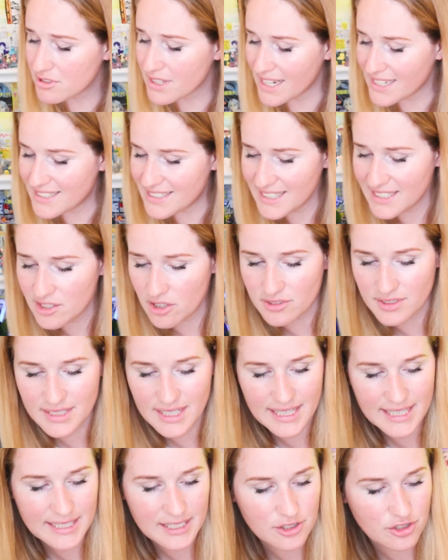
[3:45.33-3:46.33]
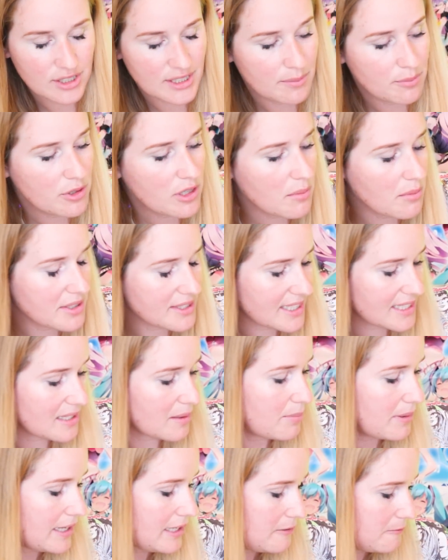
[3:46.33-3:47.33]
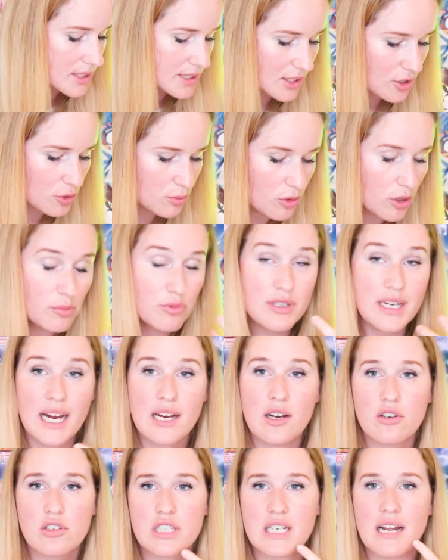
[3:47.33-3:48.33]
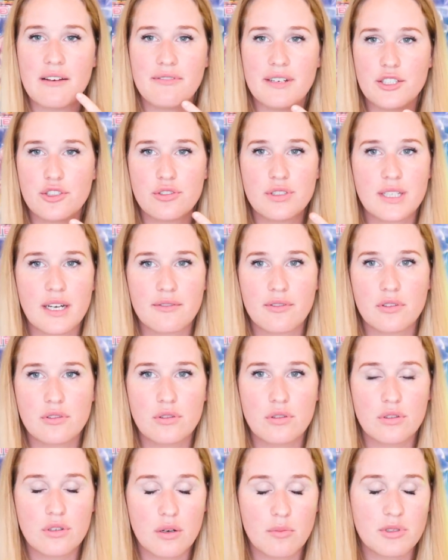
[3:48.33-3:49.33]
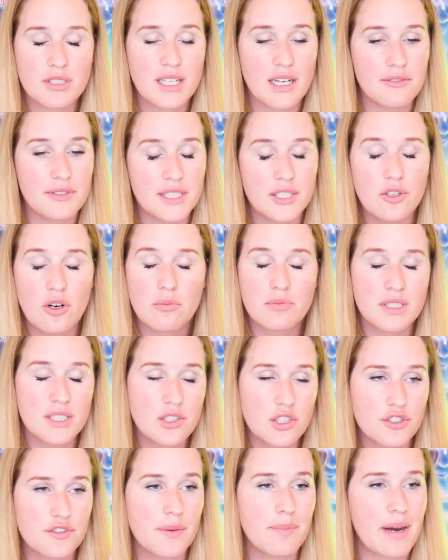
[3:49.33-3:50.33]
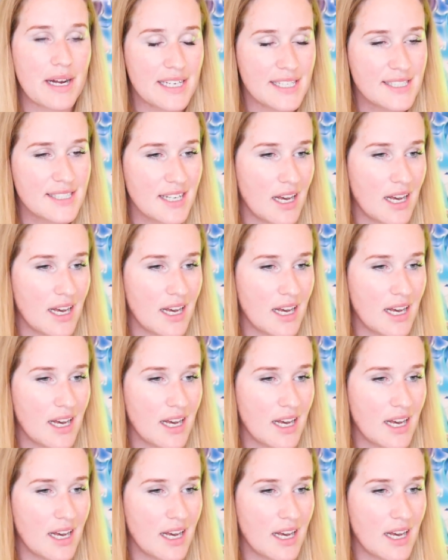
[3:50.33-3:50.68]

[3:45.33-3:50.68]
On a été dans des, je sais plus comment ça s'appelle, j'ai le mot au bout de la langue, je l'avais juste avant de commencer la vidéo en me disant je vais parler de